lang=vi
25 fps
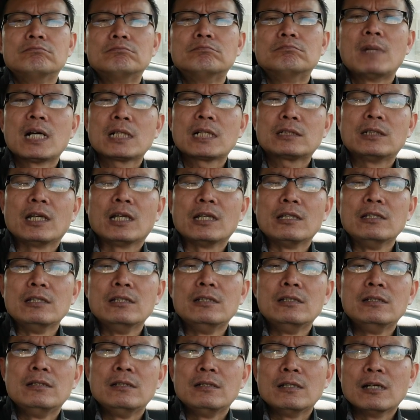bác
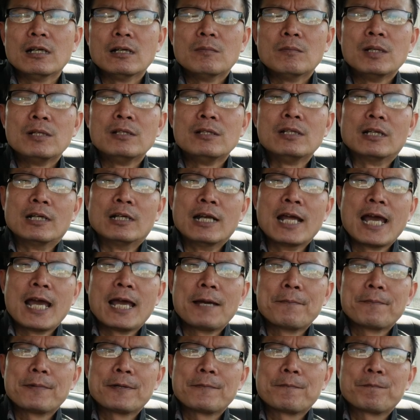sĩ ở bên Việt
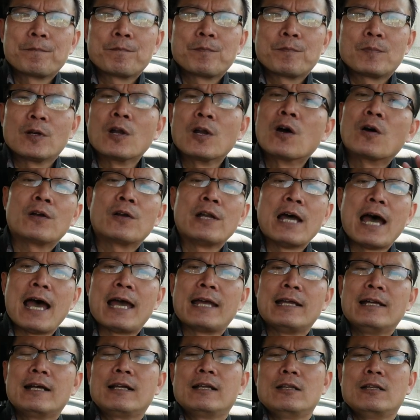Nam đối
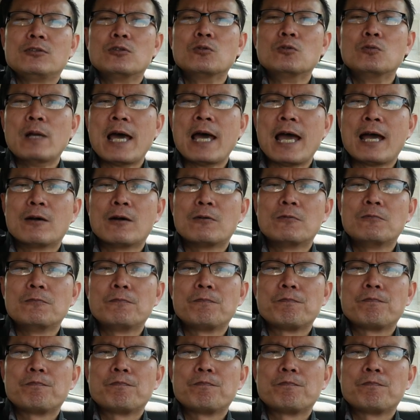đãi rất là chu đáo